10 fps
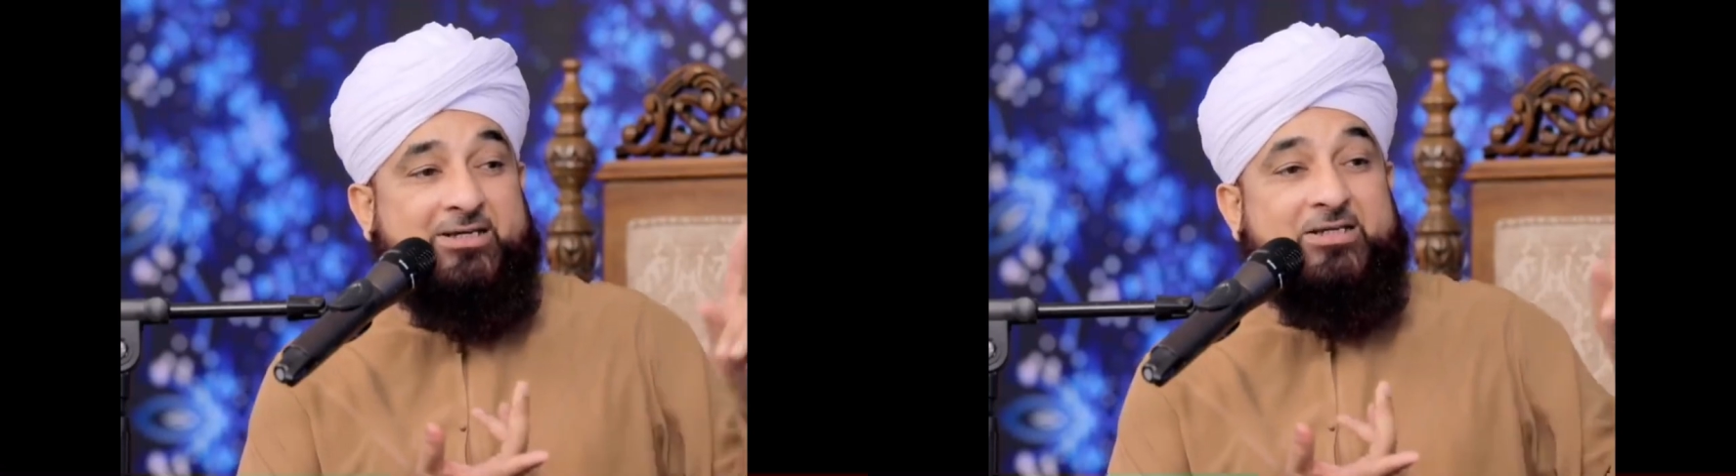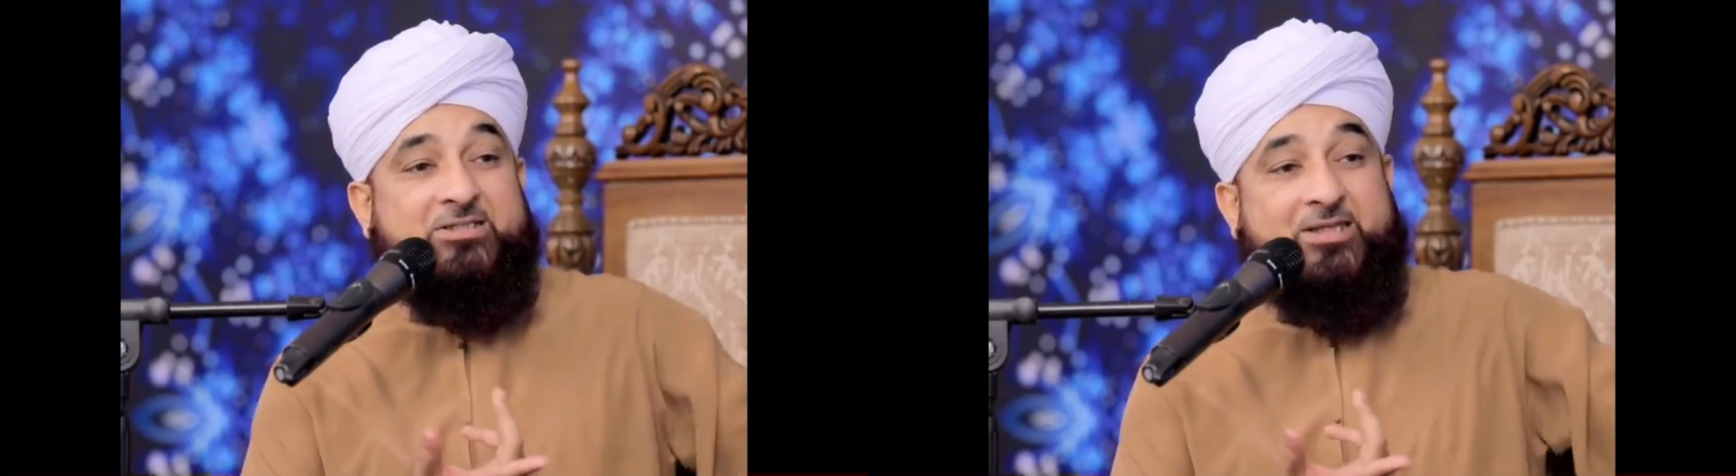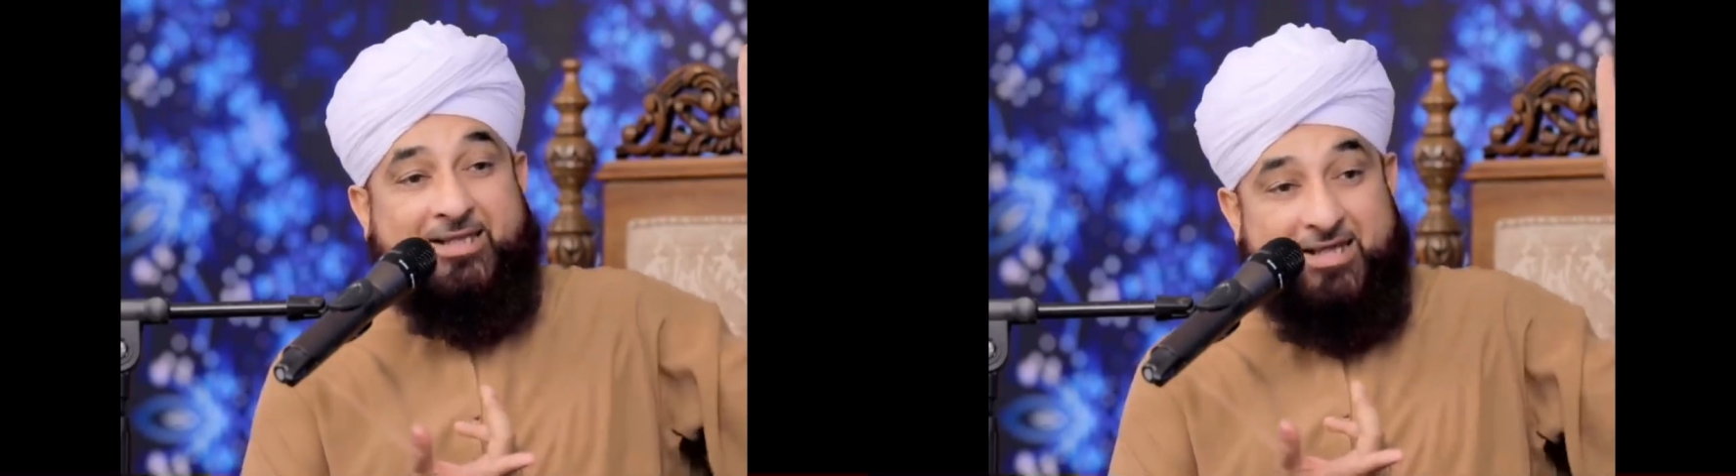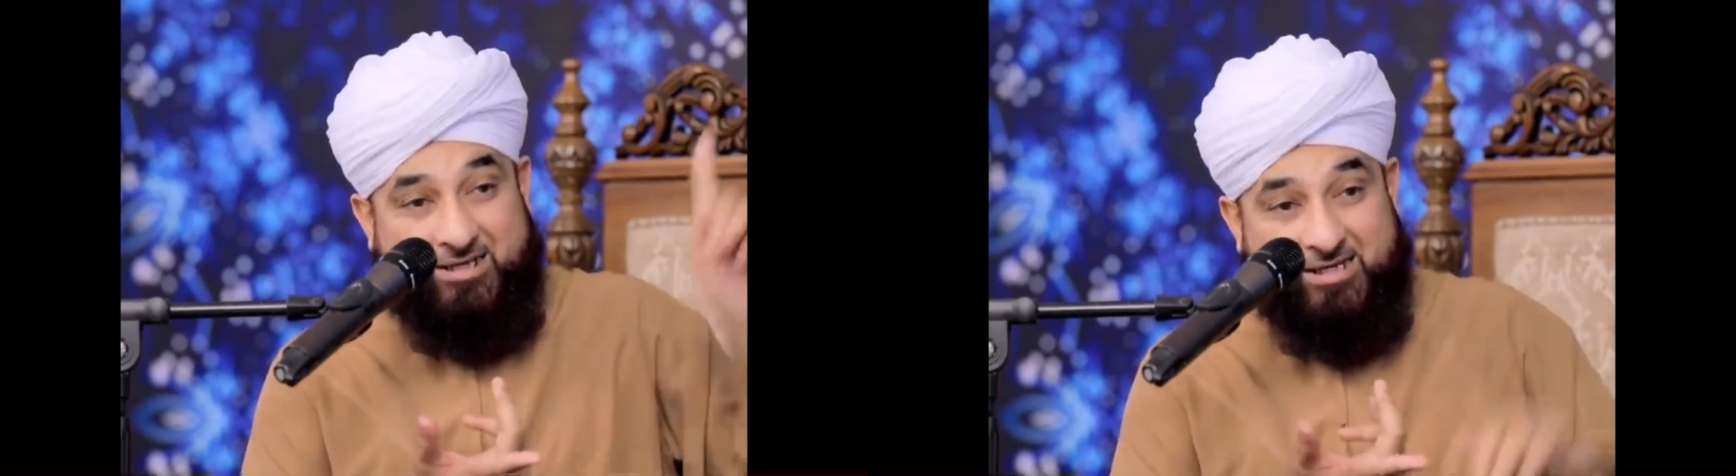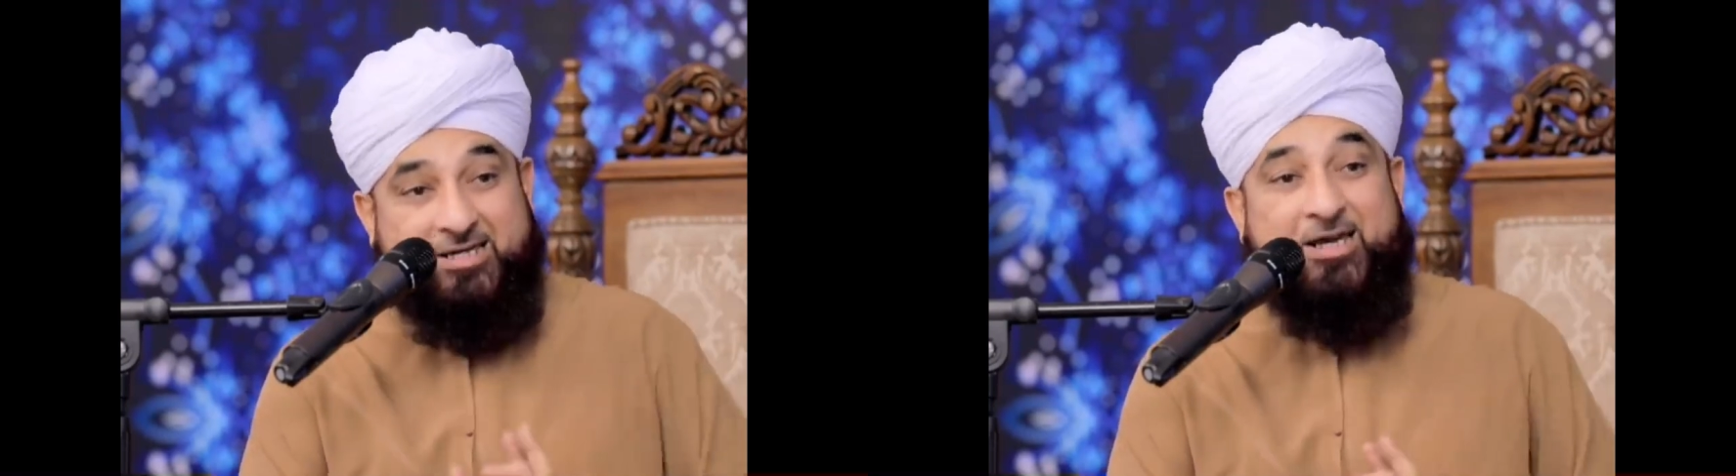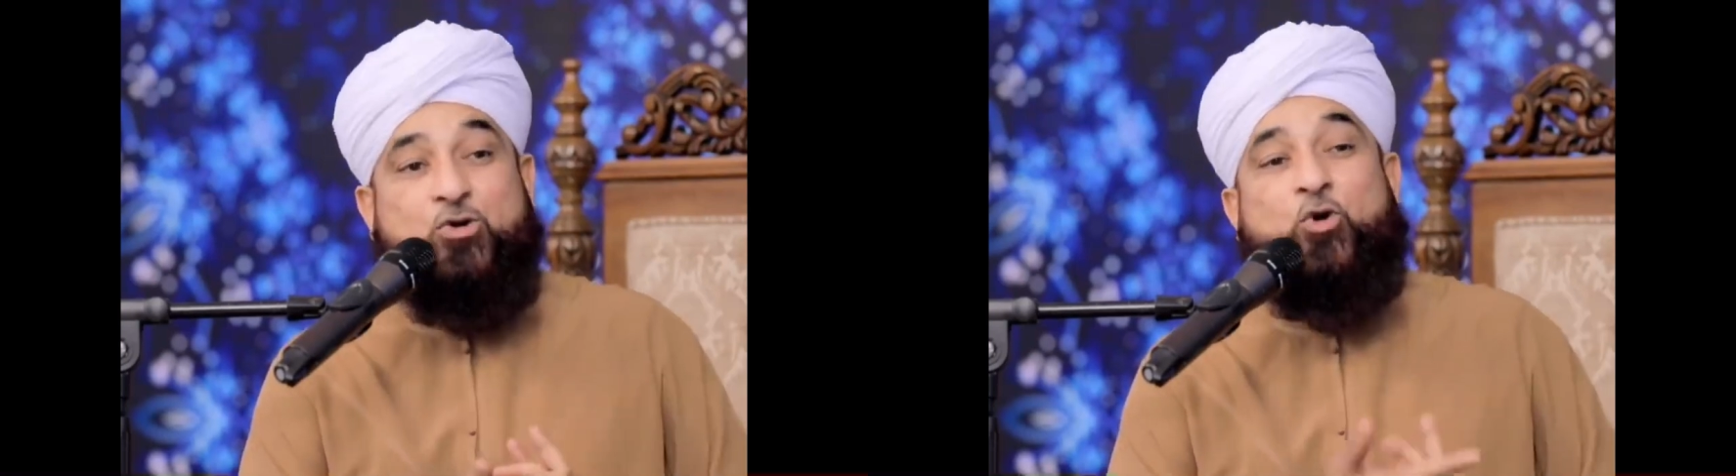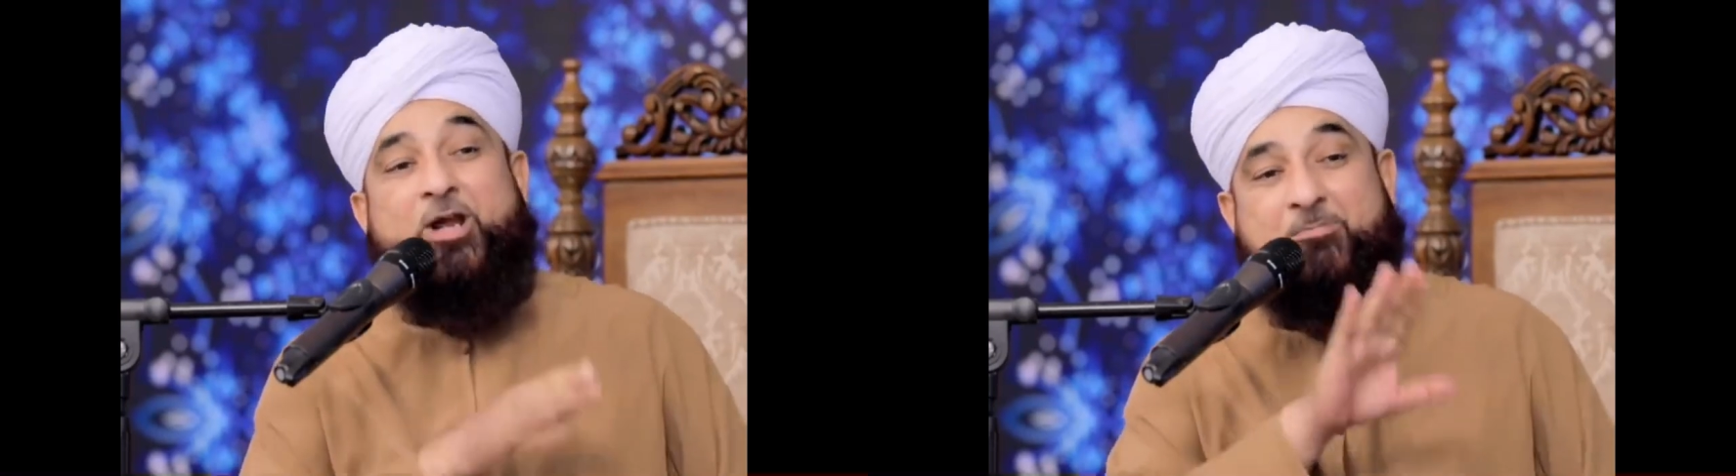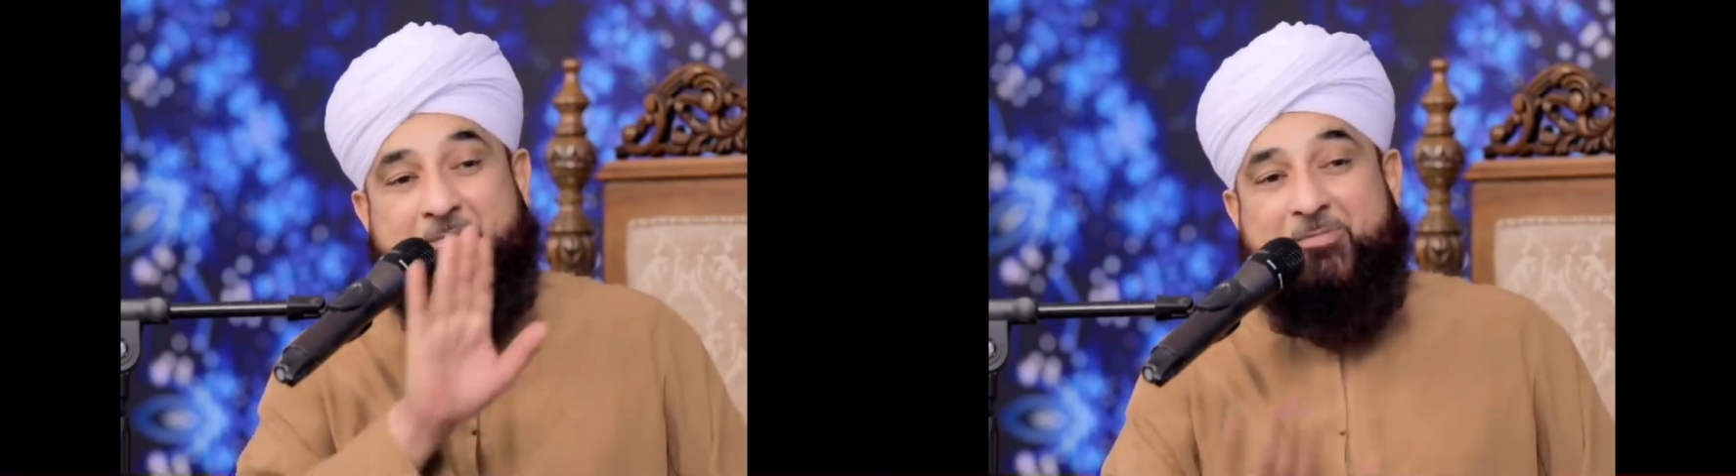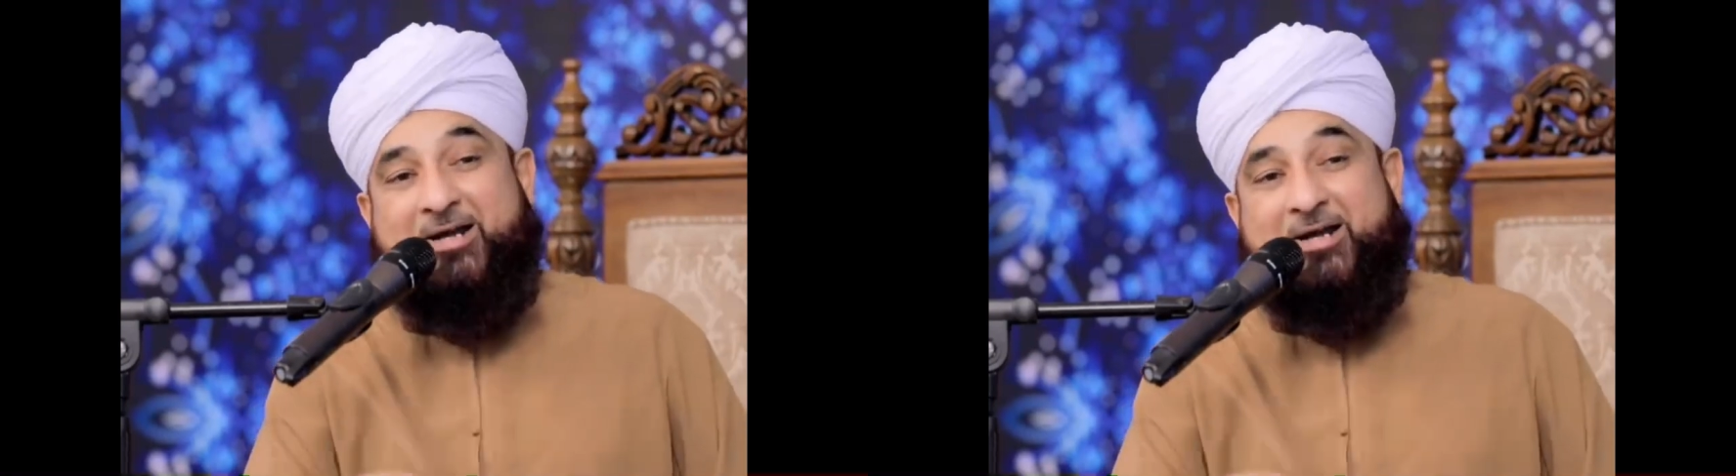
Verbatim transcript: किस रंग के घोड़े पे